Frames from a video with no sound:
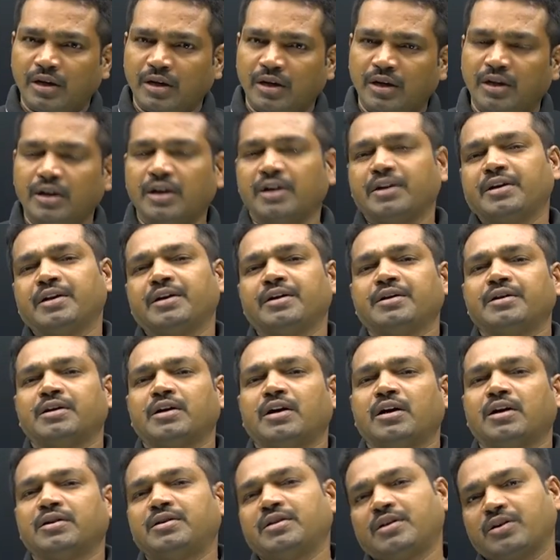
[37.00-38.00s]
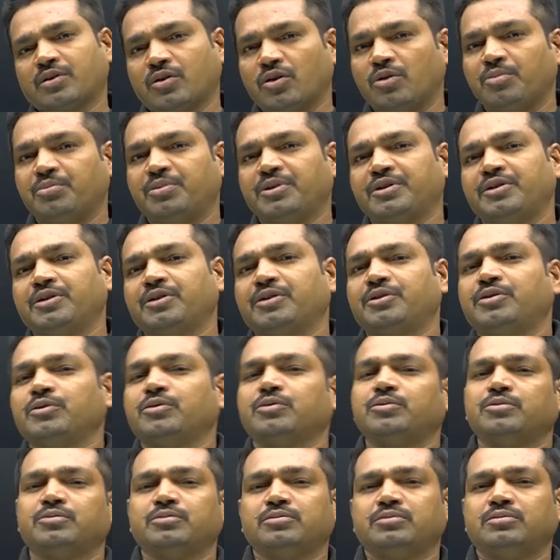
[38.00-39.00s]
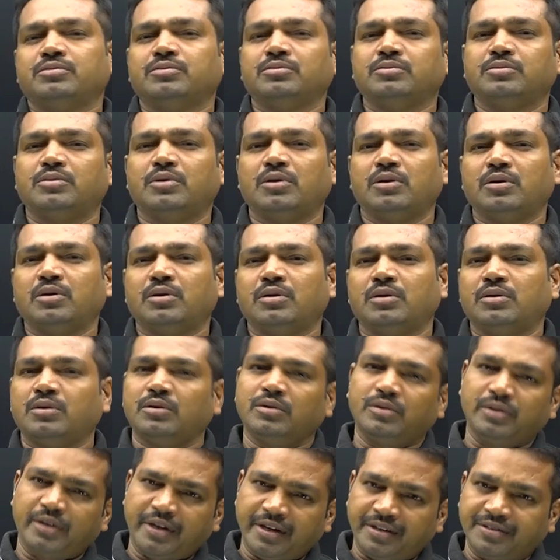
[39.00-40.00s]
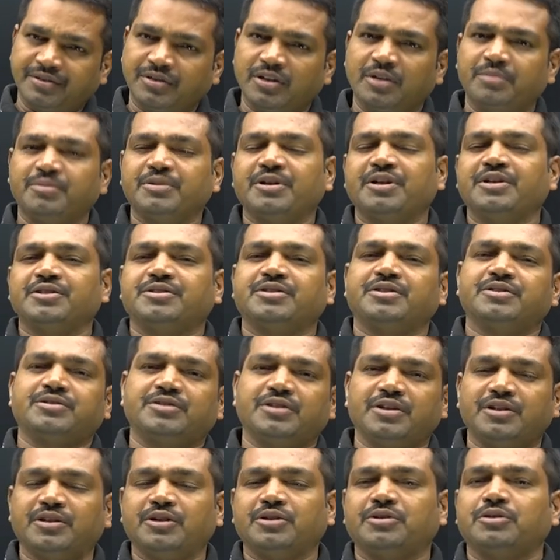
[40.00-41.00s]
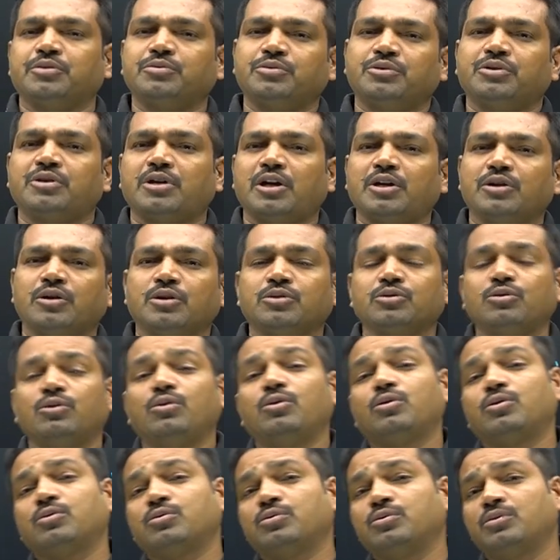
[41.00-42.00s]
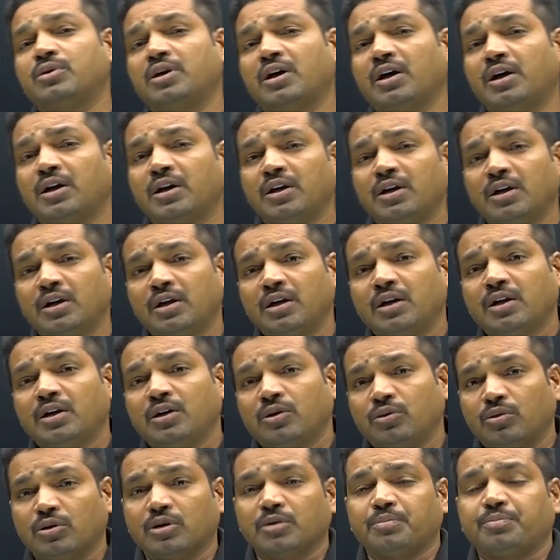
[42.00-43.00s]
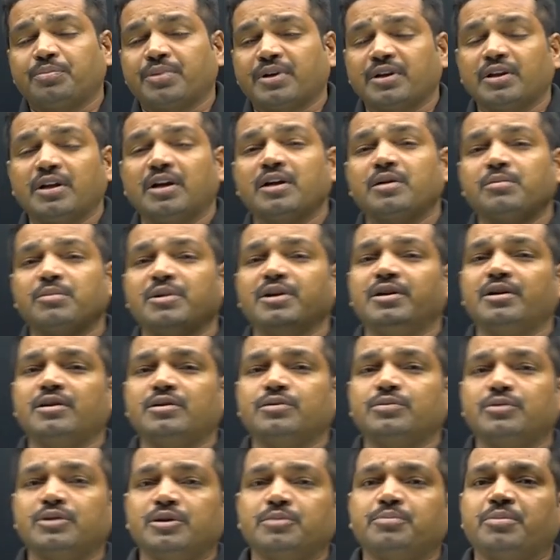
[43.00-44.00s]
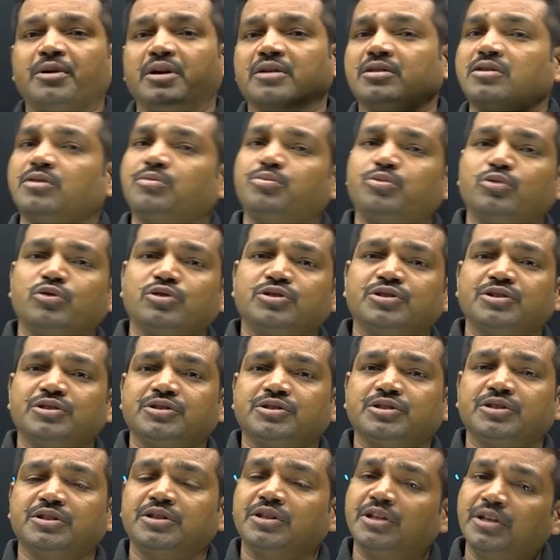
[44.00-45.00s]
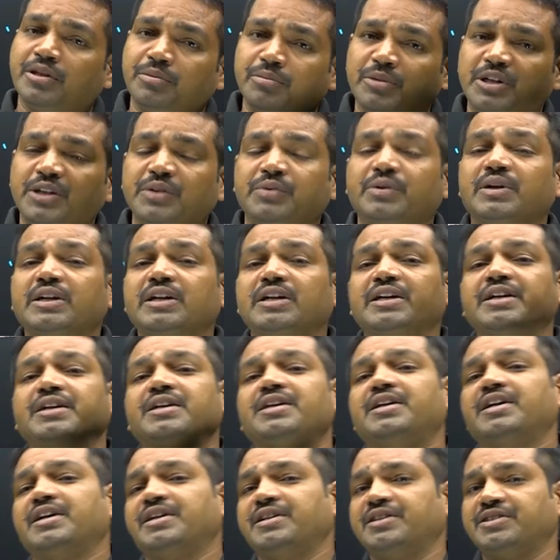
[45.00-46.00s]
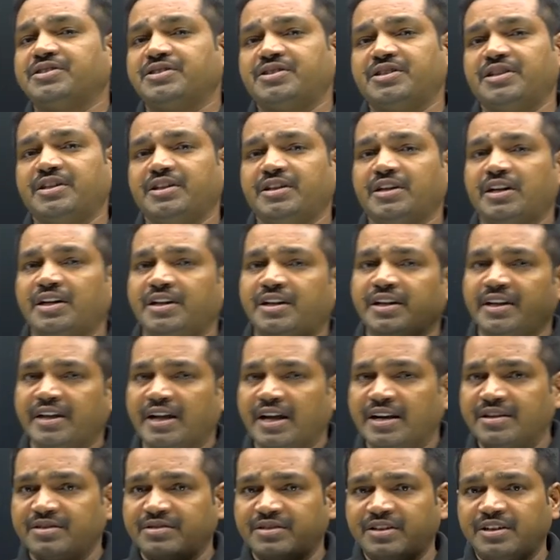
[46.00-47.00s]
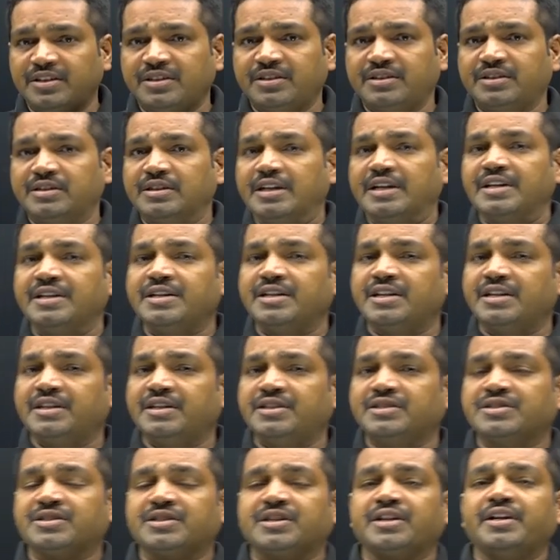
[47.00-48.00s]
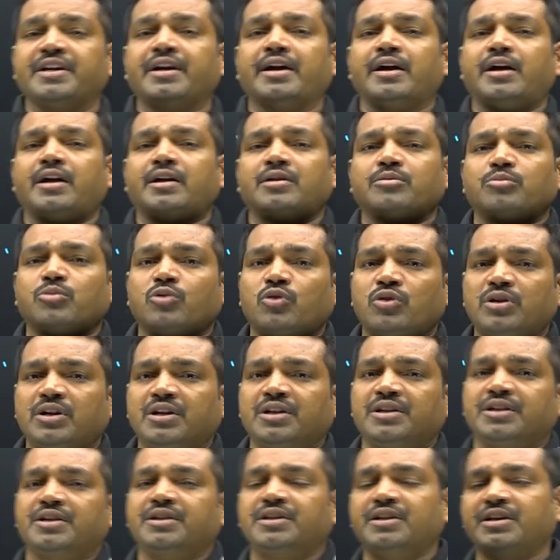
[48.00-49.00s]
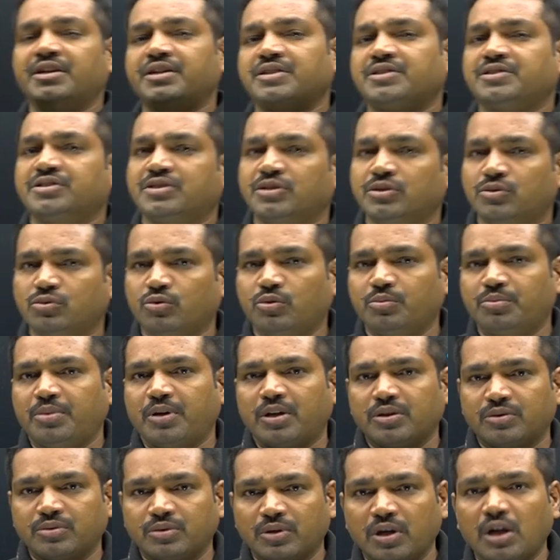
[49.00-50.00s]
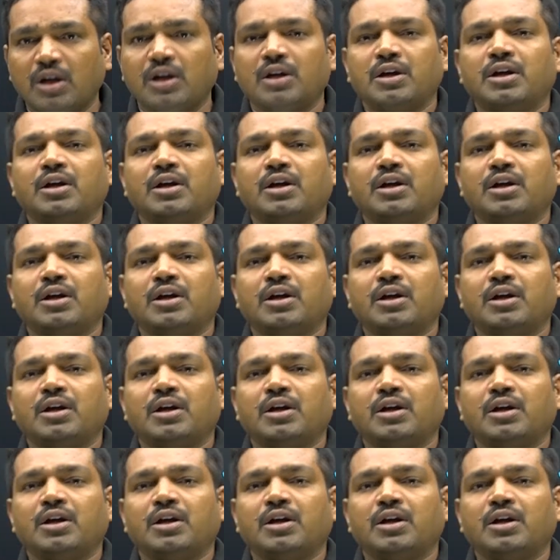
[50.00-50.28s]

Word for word: అలాగే అదర్ కాంపిటేటివ్ ఎగ్జామినేషన్స్ ఏదైతే ఉంటాయో అందులో కూడా ఒక ప్రధానమైనటువంటి పాత్ర పోషించింది మిడివల్ ఇండియన్ హిస్టరీ అంటే యాన్సెంట్ ఇండియన్ హిస్టరీ అండ్ మోడర్న్ ఇండియన్ హిస్టరీతో పాటుగా